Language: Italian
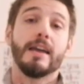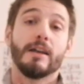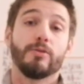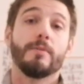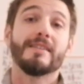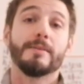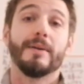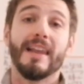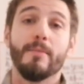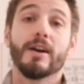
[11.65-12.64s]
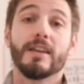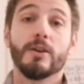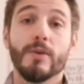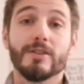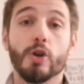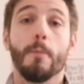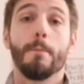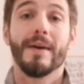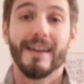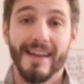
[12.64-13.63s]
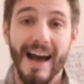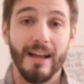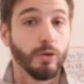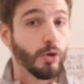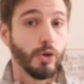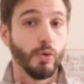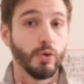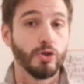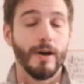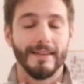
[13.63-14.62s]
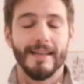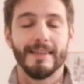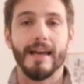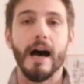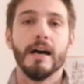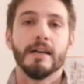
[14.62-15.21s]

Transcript: e naturalmente parliamo anche di questo mercato chiuso, a detta